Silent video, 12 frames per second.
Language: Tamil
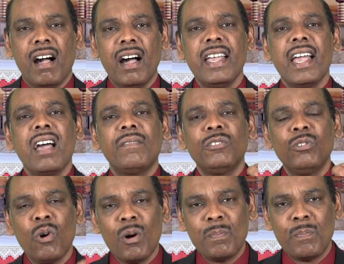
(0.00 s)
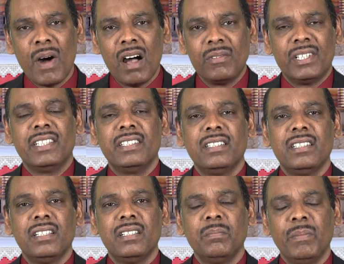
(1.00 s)
ஐ ஹாவ் நோ பவர்
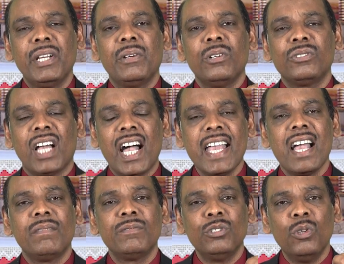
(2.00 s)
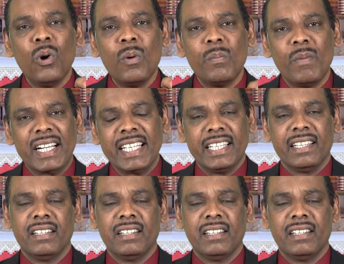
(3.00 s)
பிகாஸ் ஐ ஹாவ் நோ மணி